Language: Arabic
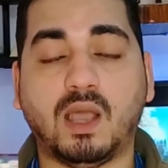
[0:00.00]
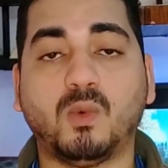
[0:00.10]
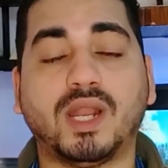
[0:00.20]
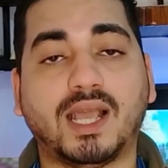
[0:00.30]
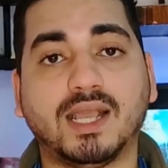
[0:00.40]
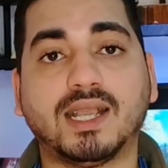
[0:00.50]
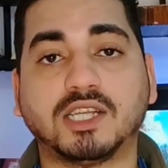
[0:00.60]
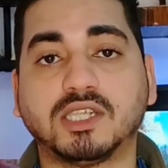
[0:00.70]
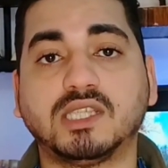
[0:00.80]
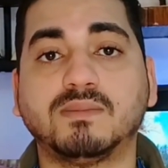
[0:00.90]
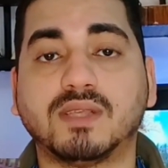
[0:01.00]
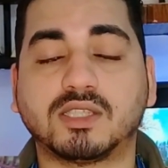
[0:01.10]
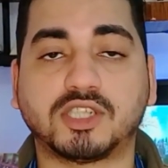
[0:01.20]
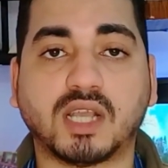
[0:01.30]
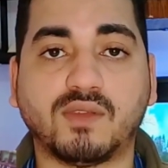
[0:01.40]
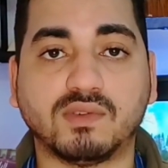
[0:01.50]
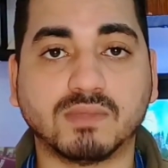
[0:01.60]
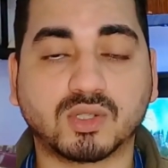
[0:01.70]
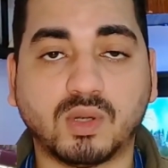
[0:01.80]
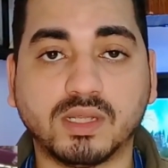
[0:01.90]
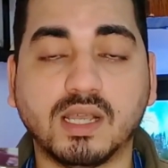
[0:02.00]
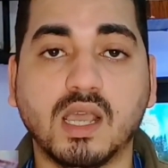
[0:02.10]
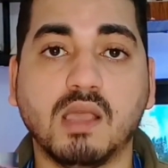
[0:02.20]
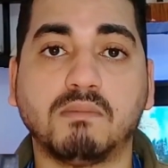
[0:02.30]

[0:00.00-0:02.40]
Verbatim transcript: اول حاجه عشان تبدا تشتغل في المشروع ده